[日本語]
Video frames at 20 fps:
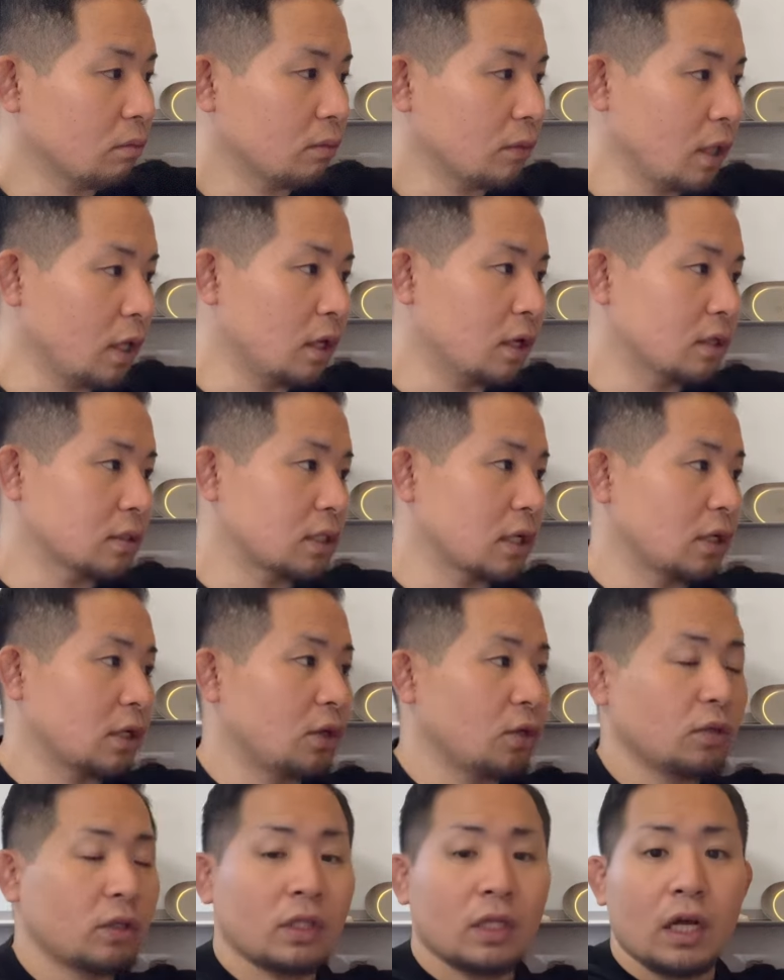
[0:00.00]
で、さっ
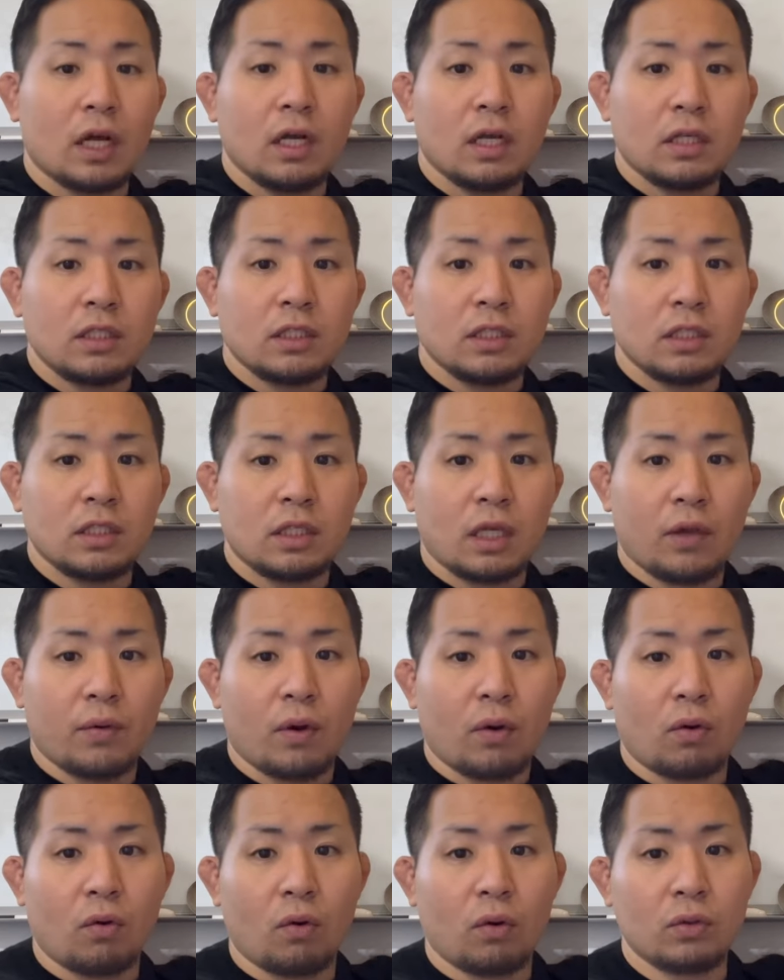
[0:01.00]
き言ってた神経
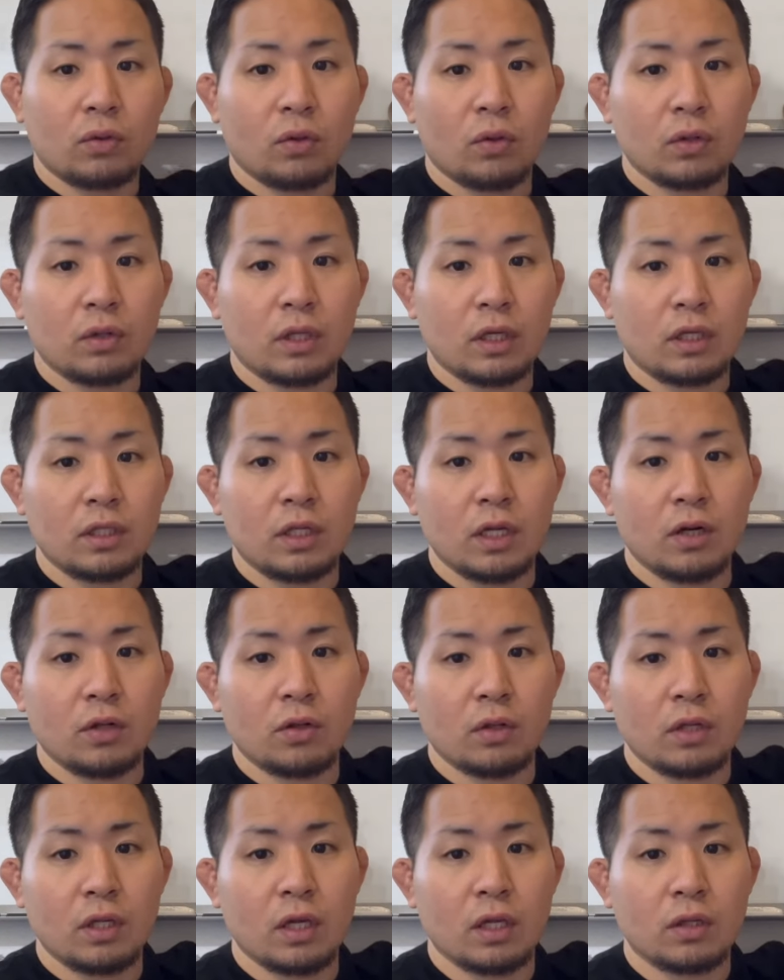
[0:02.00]
はこう通ってきてる
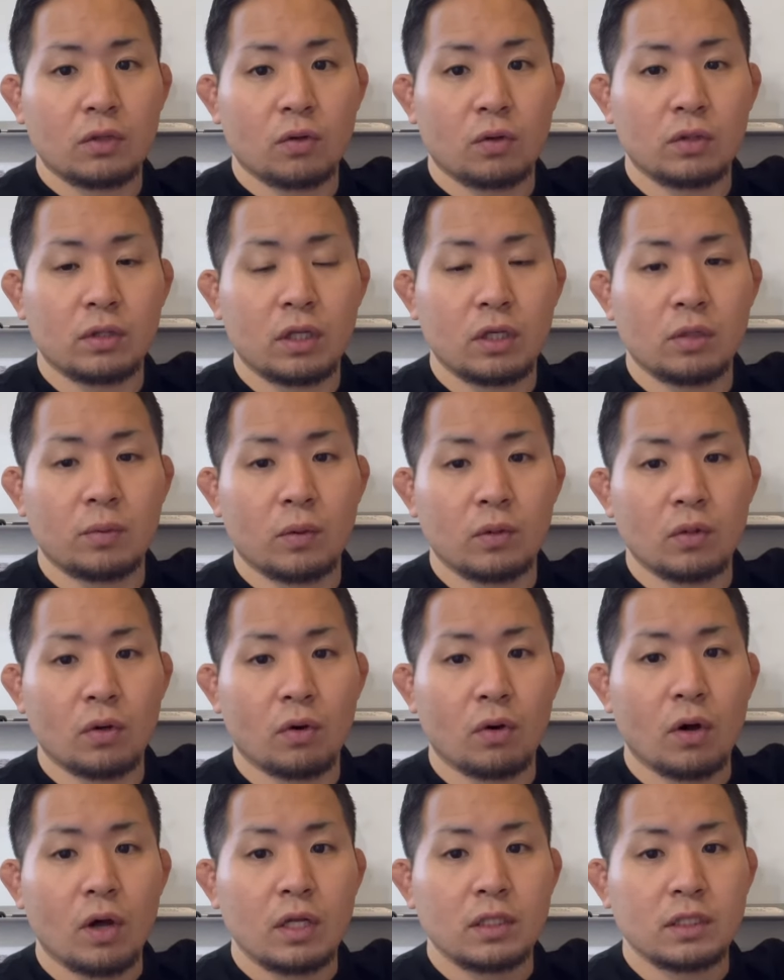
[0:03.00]
ので、通ってるもの
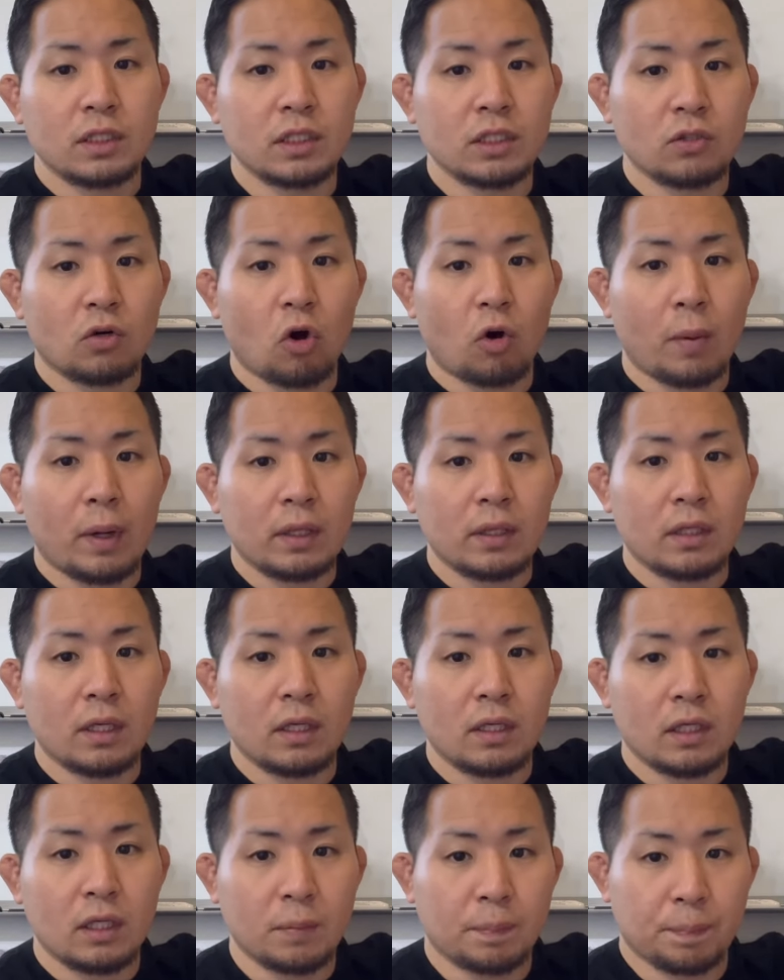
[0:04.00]
を縮こまって
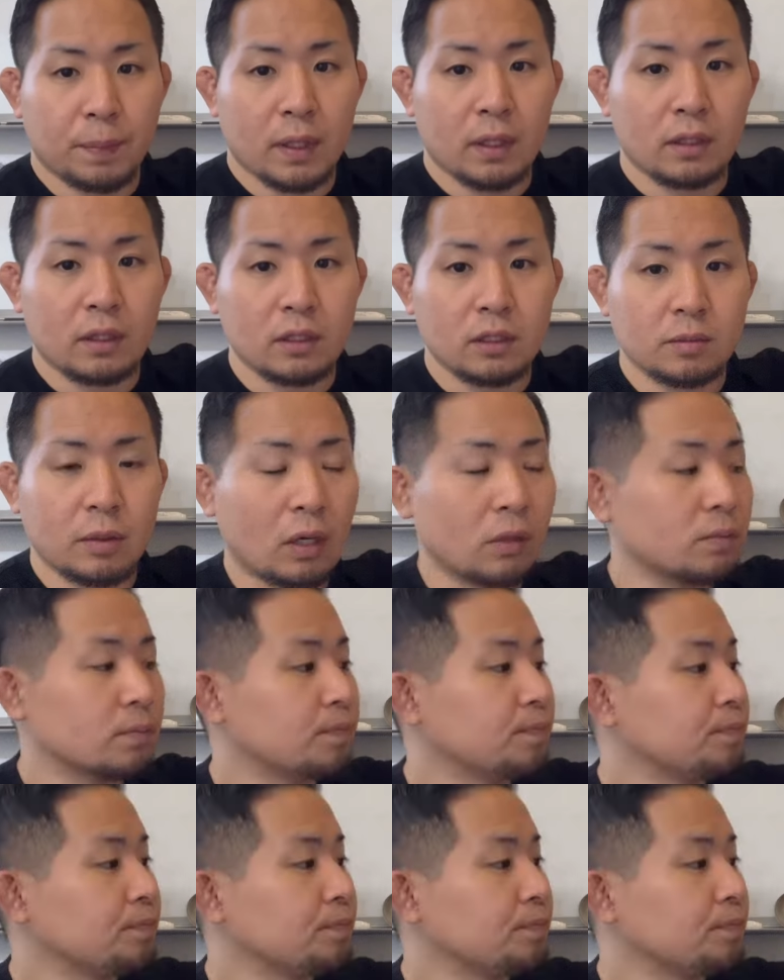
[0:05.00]
引っ張ってしま